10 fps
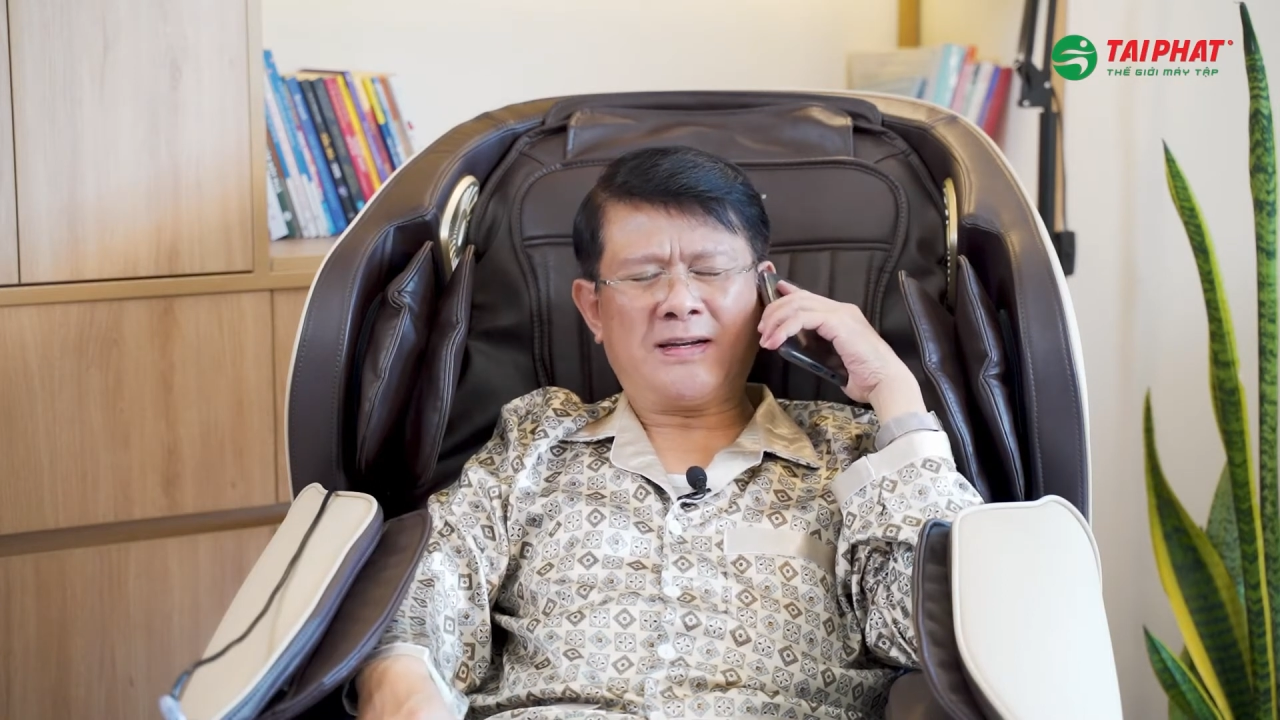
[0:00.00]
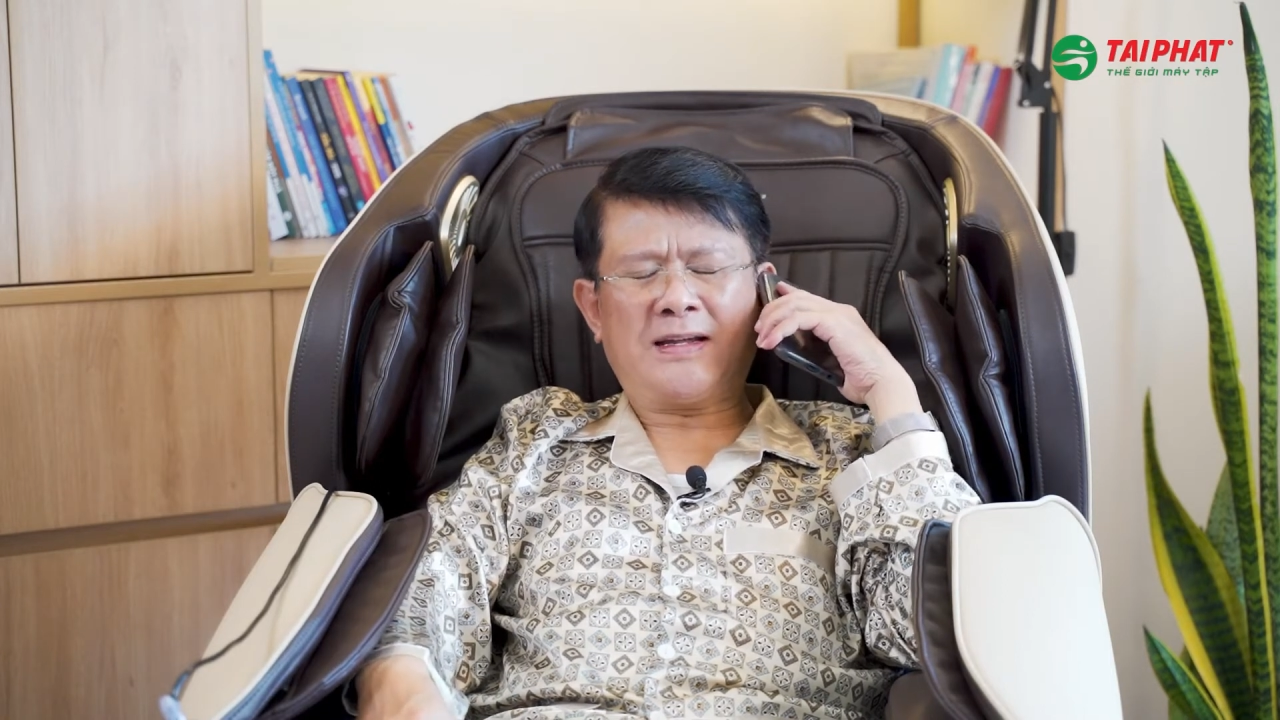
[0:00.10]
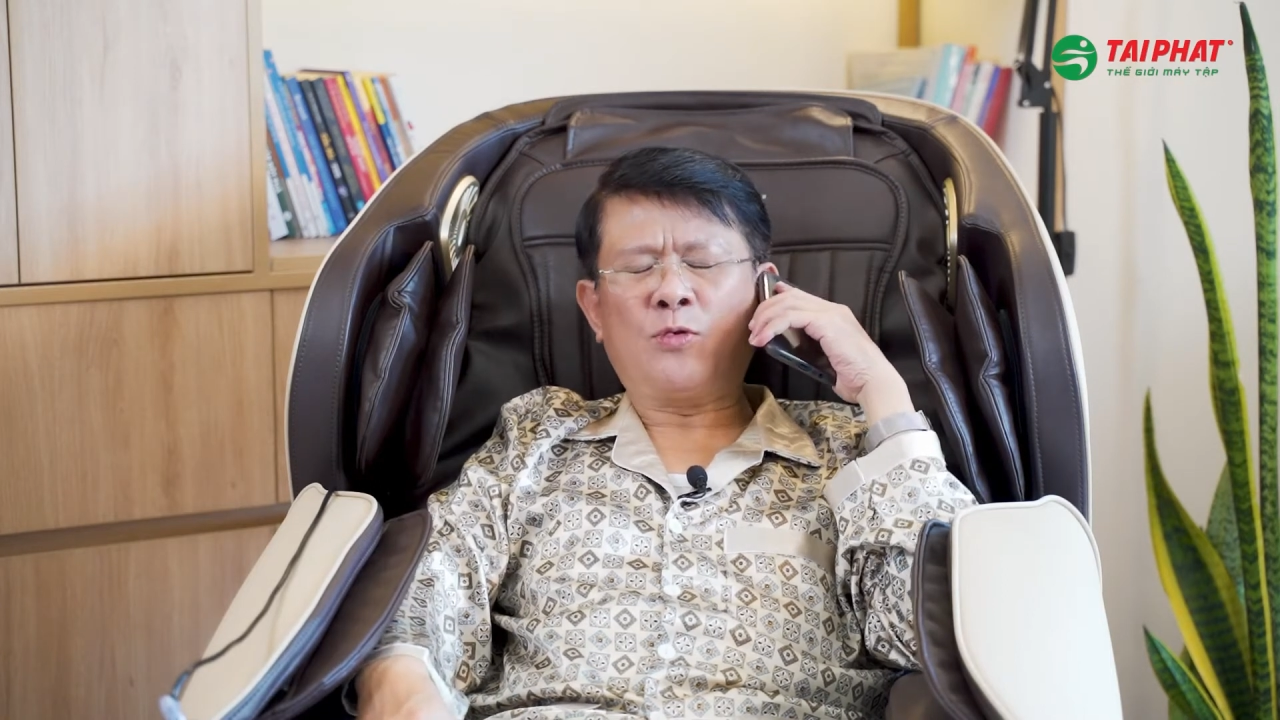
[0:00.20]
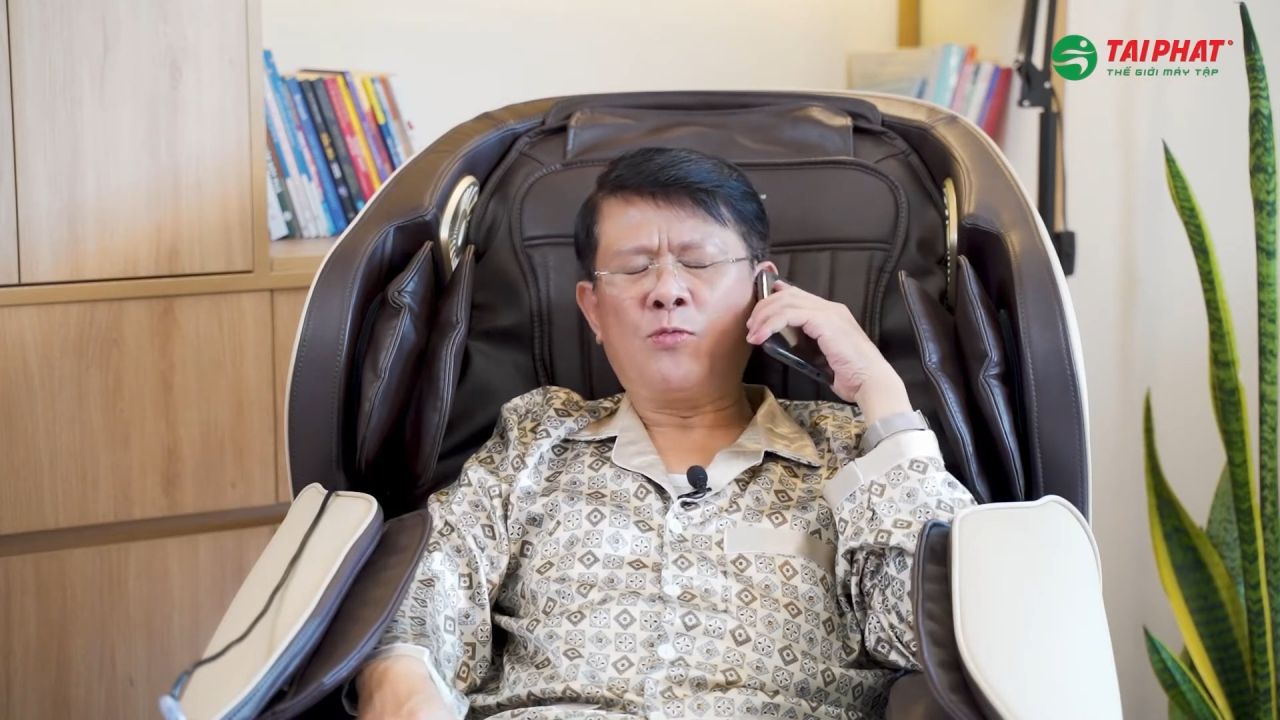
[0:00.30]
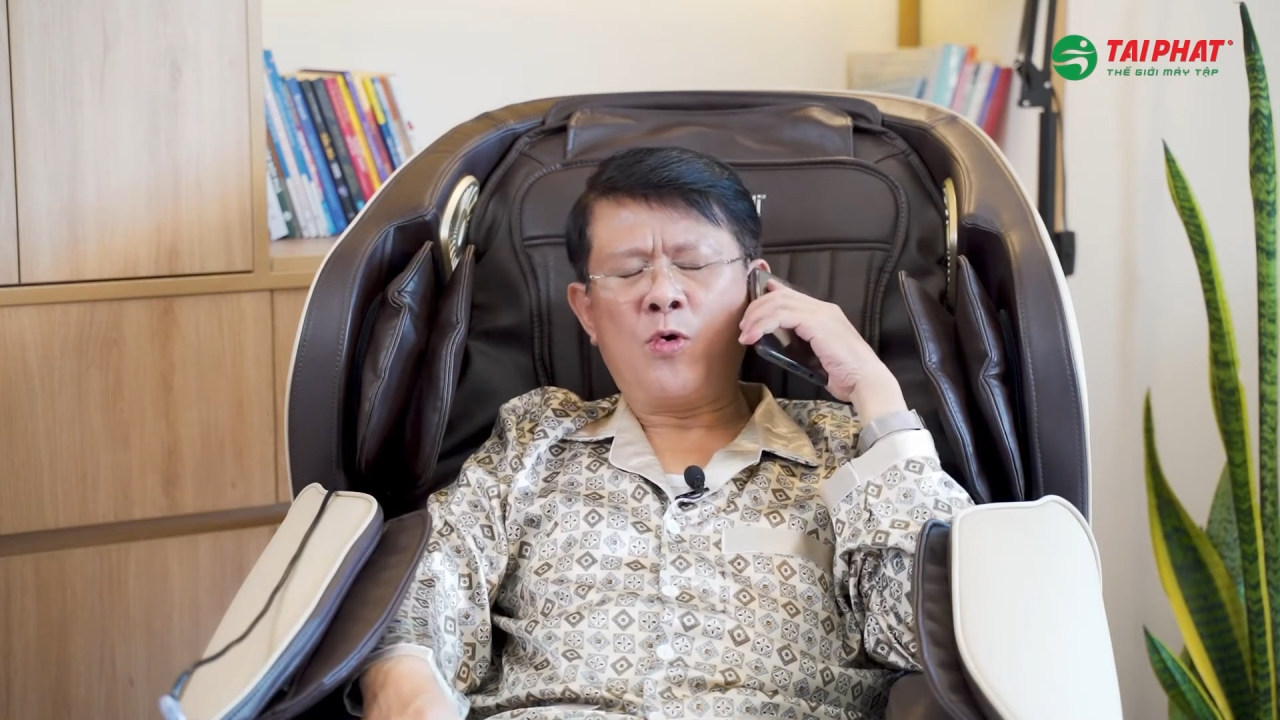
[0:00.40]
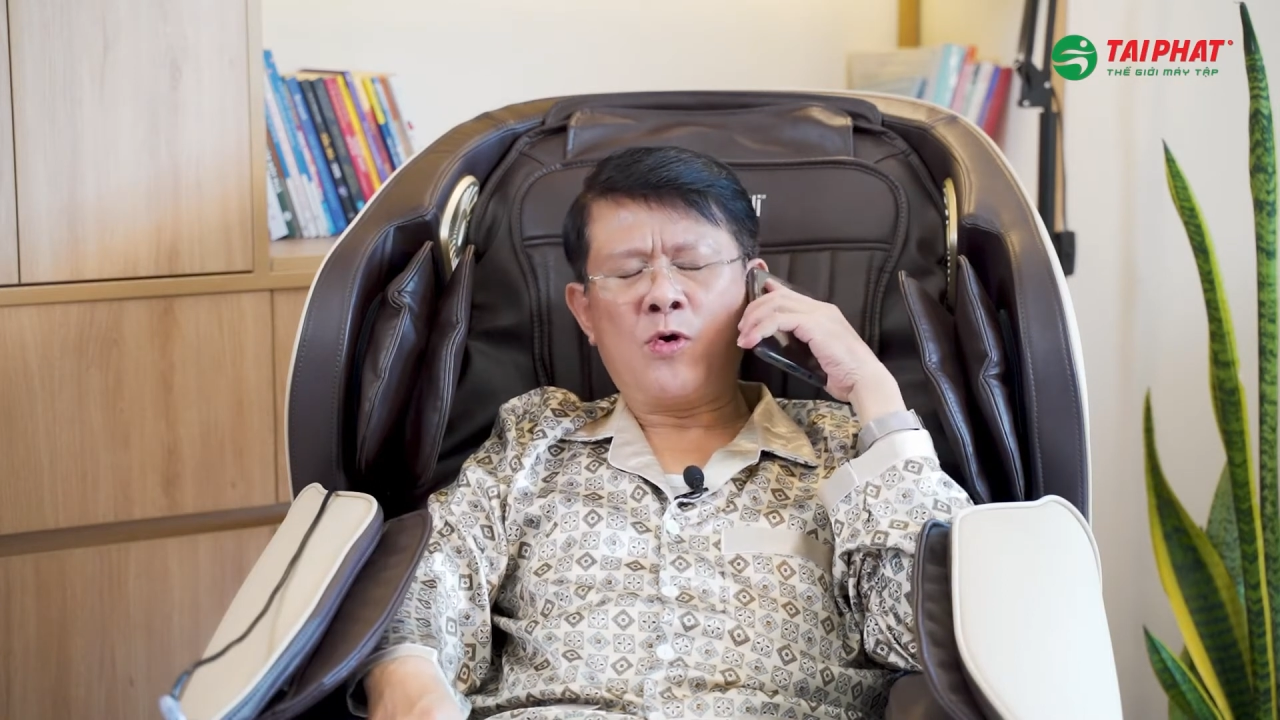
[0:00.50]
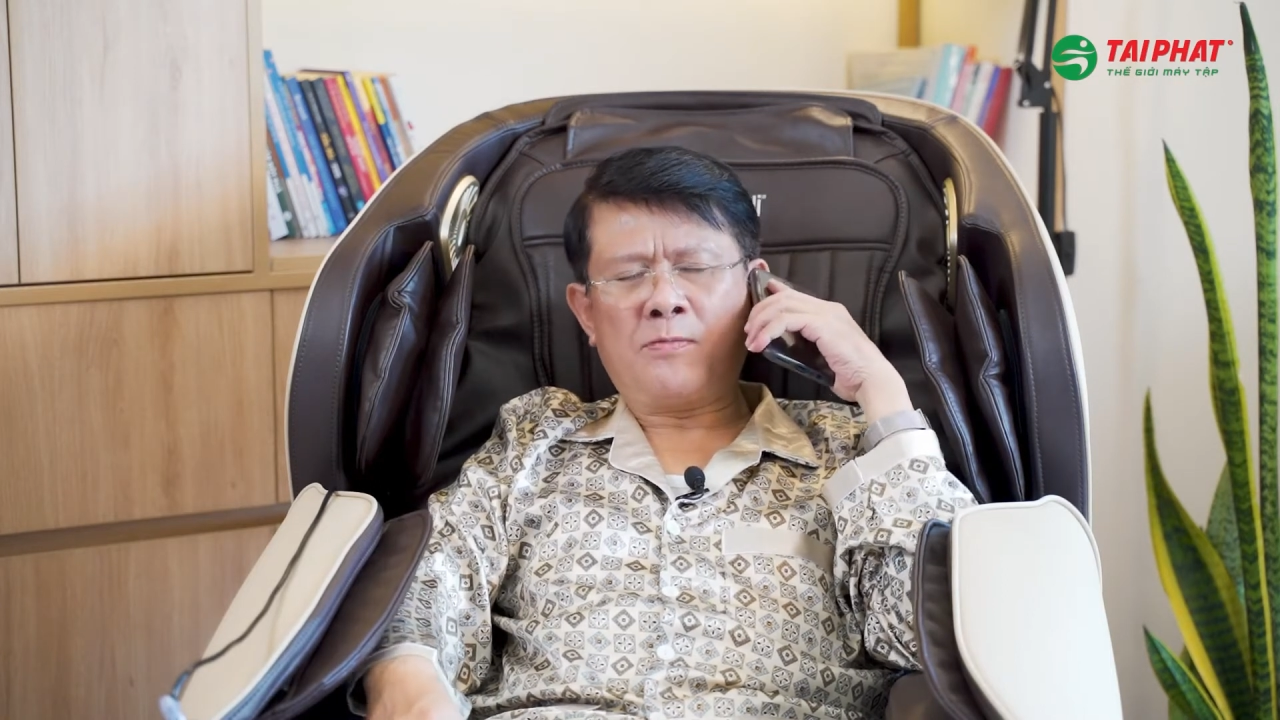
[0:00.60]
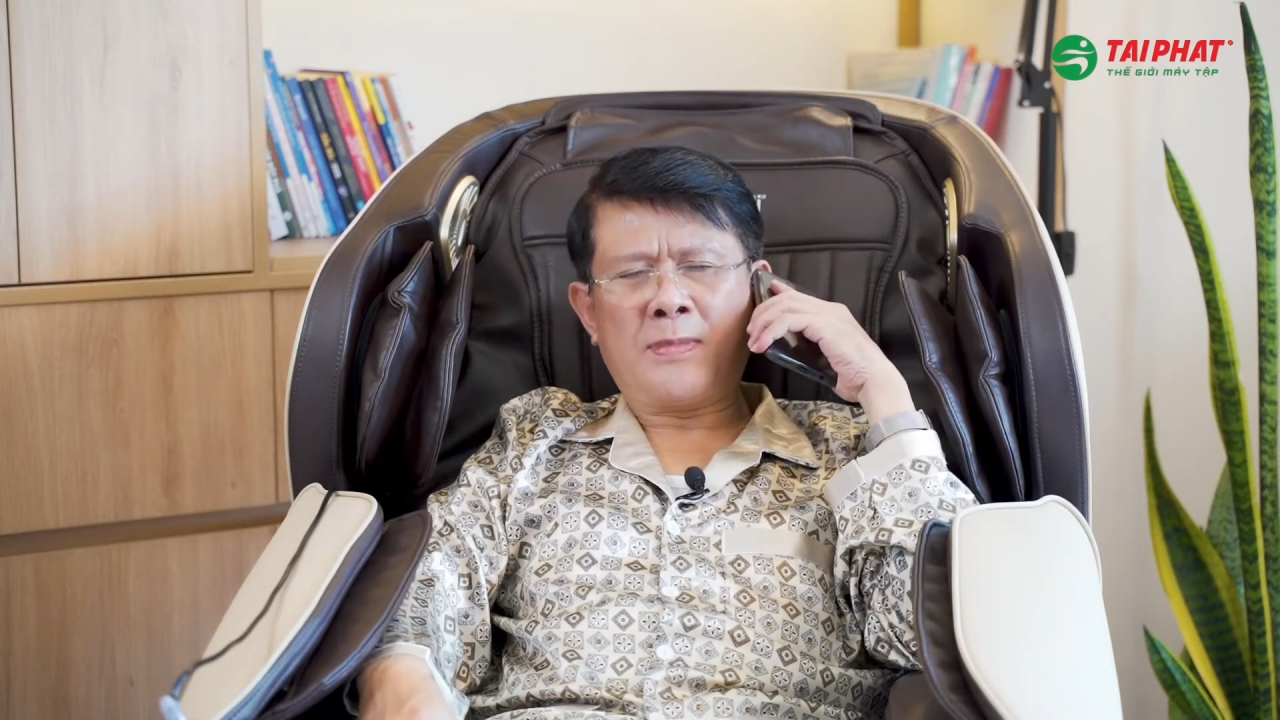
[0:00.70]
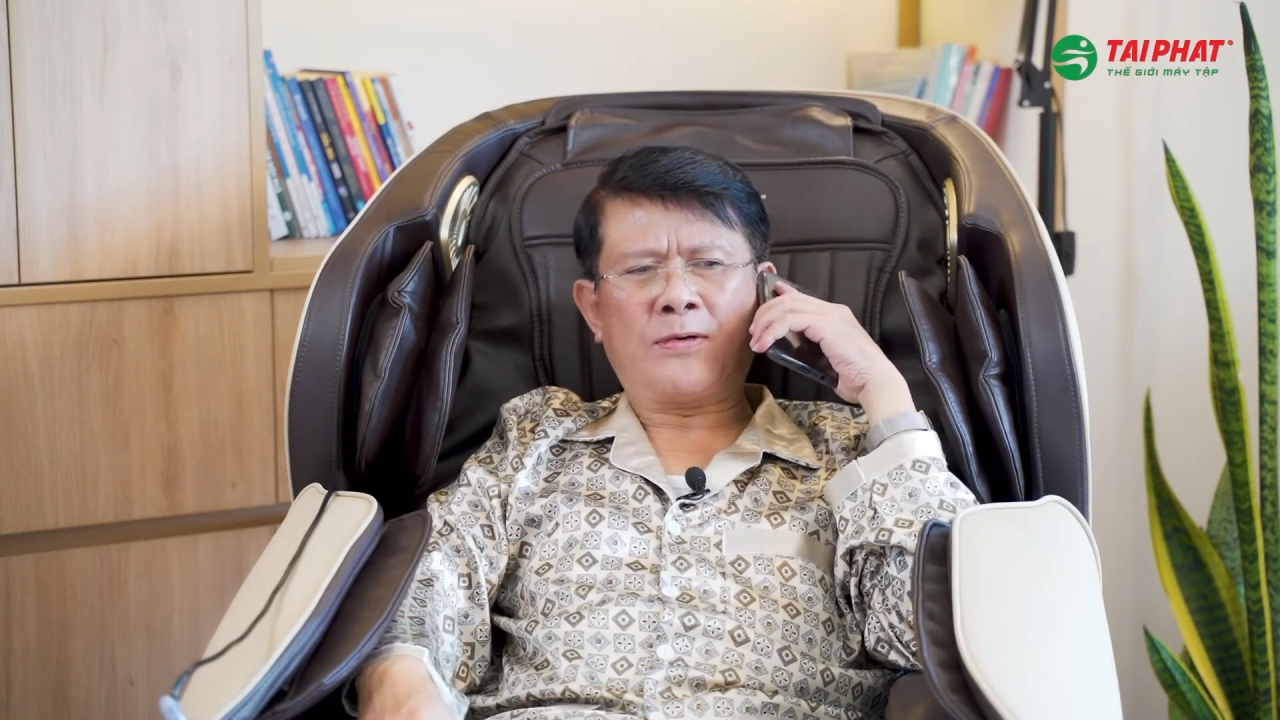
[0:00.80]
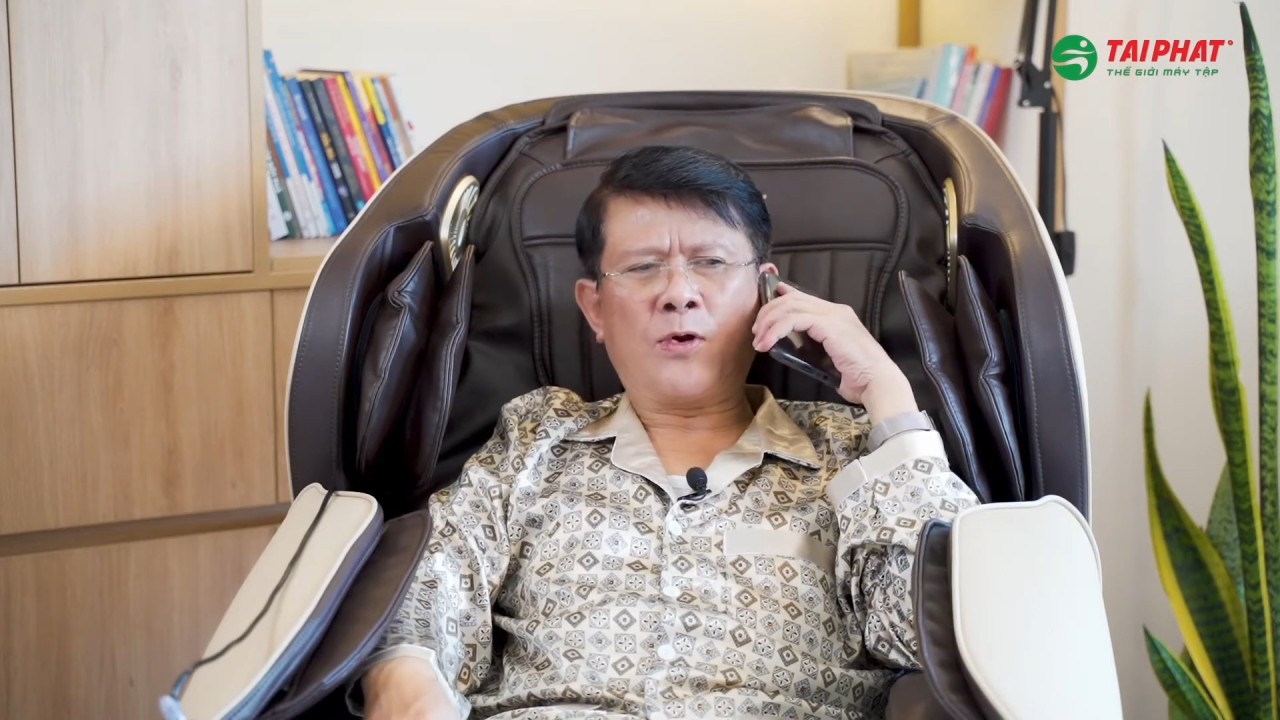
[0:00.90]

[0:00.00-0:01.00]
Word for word: ra tôi mua màu